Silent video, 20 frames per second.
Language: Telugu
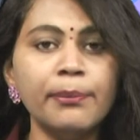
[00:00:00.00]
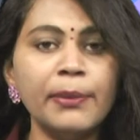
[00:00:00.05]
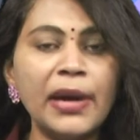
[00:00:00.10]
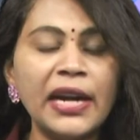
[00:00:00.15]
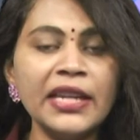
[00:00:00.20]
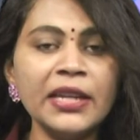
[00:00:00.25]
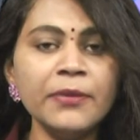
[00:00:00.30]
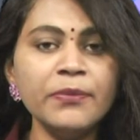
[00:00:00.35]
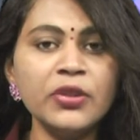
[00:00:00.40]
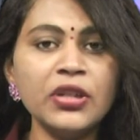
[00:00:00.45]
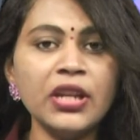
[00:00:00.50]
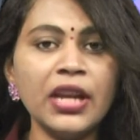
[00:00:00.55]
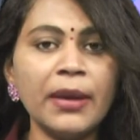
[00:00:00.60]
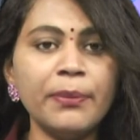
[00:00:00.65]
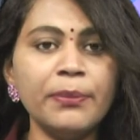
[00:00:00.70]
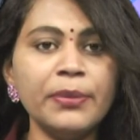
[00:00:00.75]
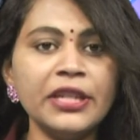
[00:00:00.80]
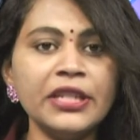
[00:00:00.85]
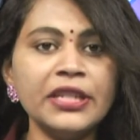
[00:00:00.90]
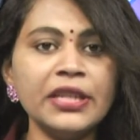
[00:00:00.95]
మన్యం జిల్లా
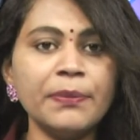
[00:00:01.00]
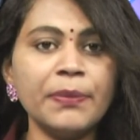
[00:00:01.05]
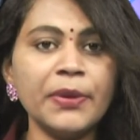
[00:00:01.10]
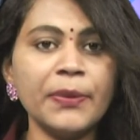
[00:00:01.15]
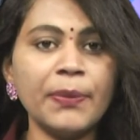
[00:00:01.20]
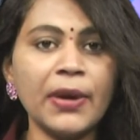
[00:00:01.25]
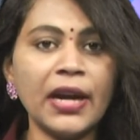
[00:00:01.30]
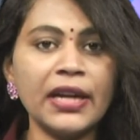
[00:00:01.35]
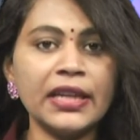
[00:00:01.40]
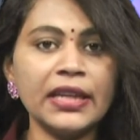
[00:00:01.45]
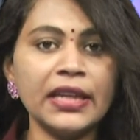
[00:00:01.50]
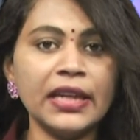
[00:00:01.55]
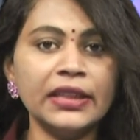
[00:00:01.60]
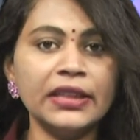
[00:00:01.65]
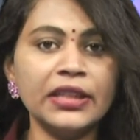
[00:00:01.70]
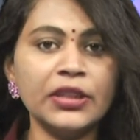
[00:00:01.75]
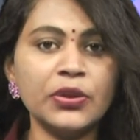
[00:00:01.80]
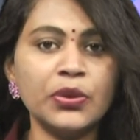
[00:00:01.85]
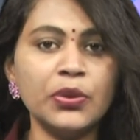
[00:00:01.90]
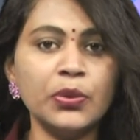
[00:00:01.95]
బీజేపీ పార్టీ
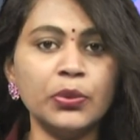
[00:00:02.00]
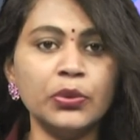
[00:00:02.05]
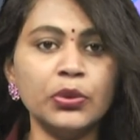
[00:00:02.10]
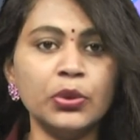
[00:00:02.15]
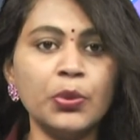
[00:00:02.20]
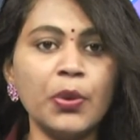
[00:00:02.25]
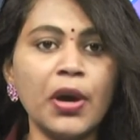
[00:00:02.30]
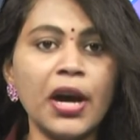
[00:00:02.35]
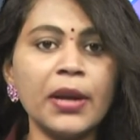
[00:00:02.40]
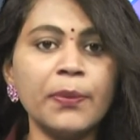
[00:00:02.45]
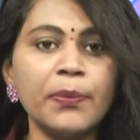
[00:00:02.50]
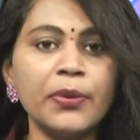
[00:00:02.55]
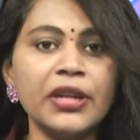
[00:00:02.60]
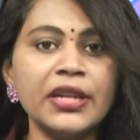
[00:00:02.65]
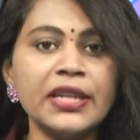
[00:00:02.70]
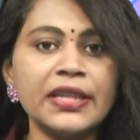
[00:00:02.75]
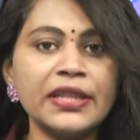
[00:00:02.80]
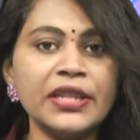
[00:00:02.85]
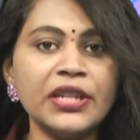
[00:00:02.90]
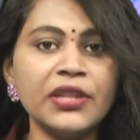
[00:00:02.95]
అధ్యక్షుడు
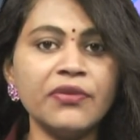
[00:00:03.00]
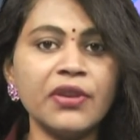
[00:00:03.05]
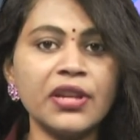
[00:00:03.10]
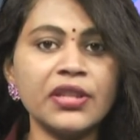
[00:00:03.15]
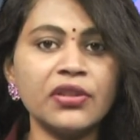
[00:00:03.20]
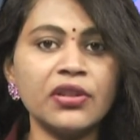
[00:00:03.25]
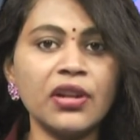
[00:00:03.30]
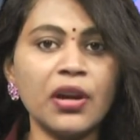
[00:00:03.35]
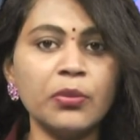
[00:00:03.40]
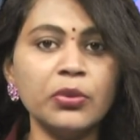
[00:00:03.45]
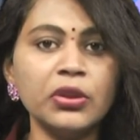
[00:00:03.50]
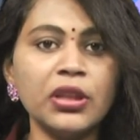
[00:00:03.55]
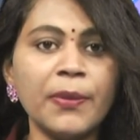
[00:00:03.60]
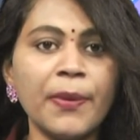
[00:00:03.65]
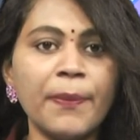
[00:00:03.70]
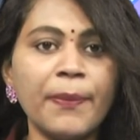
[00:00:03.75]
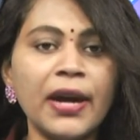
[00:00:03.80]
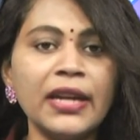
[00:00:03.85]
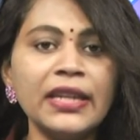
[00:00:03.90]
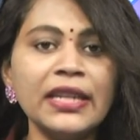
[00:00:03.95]
ద్వారపురెడ్డి శ్రీనివాసరావు
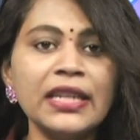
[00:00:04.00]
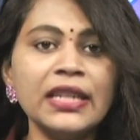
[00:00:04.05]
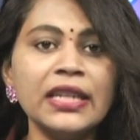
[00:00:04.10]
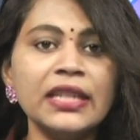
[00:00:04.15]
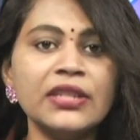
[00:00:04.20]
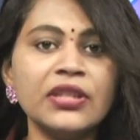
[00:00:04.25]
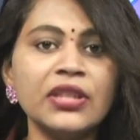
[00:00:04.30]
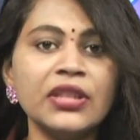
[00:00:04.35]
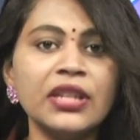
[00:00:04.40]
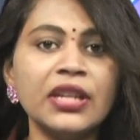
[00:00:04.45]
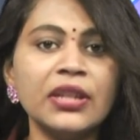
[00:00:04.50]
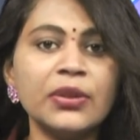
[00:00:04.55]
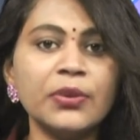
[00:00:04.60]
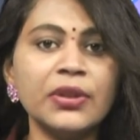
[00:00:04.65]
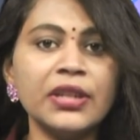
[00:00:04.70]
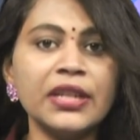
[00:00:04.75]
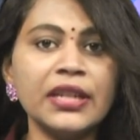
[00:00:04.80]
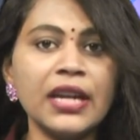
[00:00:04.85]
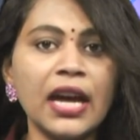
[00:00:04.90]
తమ పార్టీకి చెందినటువంటి